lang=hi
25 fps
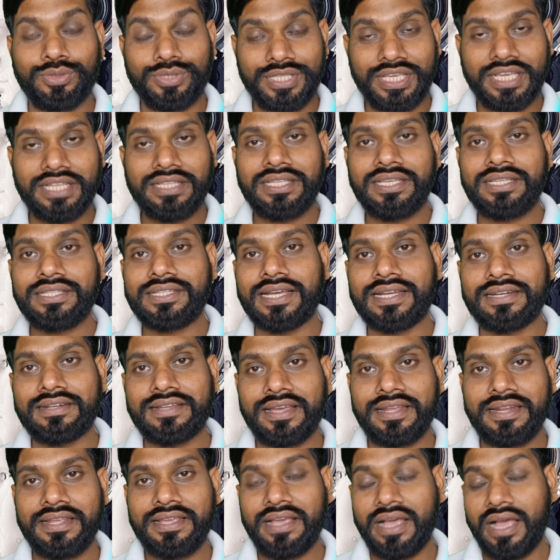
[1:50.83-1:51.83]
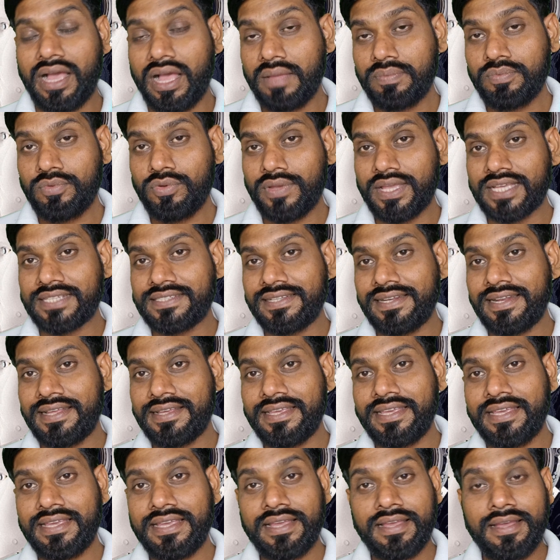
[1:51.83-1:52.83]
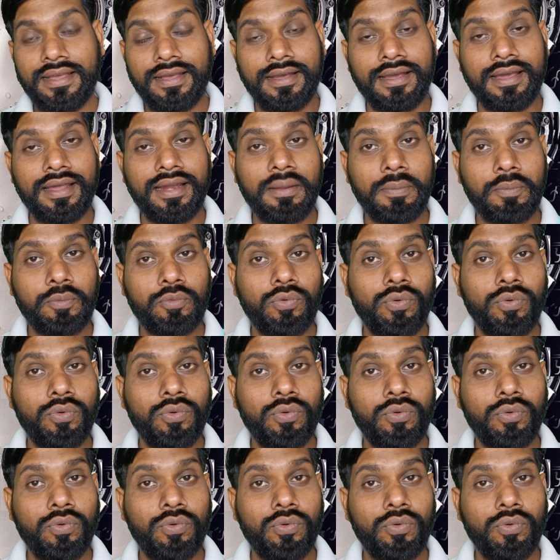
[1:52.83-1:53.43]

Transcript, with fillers: तो ये थी जानकारी आपको कैसी लगी अगर